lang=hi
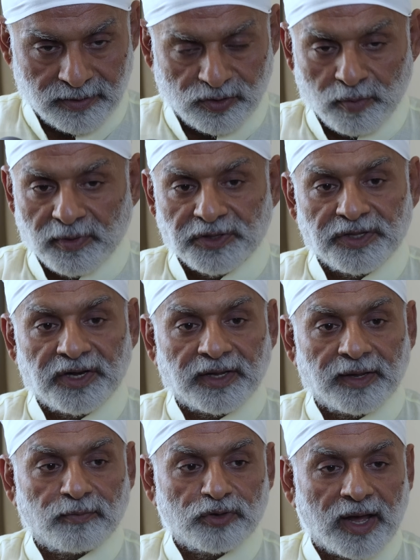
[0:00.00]
जो मंदिर
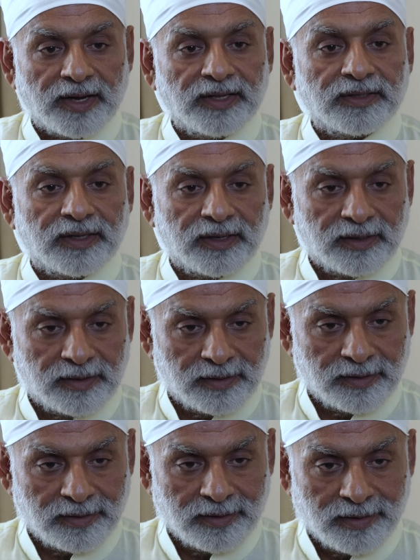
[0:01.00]
के पुजारी थे
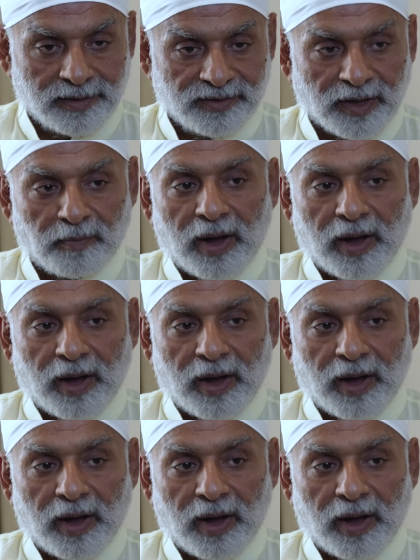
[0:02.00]
जब